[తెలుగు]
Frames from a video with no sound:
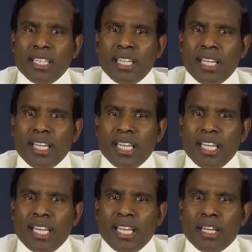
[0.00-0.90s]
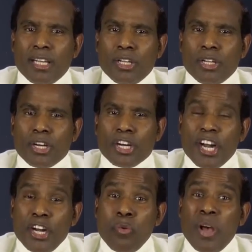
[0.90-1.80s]
కరోనా కట్టడికి
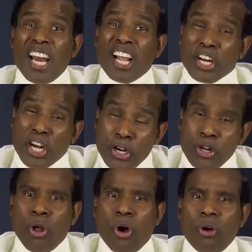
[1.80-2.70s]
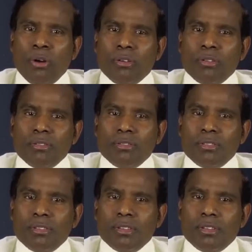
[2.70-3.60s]
తెలంగాణ సీఎం కేసీఆర్ కూడా
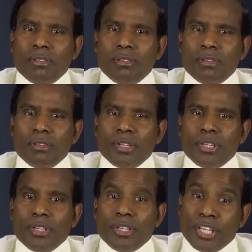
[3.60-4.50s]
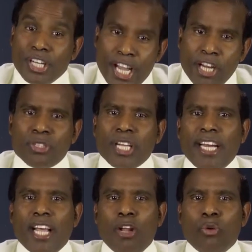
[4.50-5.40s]
మంచి నిర్ణయాలు
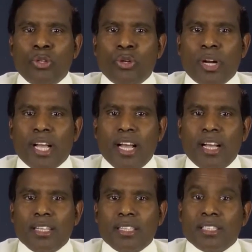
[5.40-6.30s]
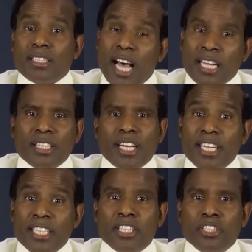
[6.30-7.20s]
తీసుకుంటున్నారని చెప్పారు
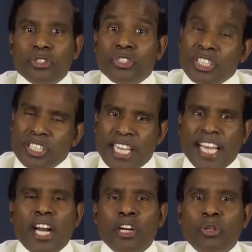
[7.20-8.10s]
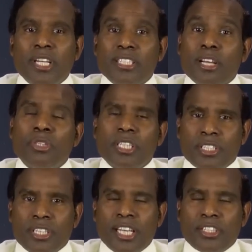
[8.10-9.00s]
అమెరికా నుంచి ఓ మీడియాతో
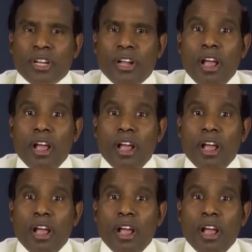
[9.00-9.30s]
ఫోన్లో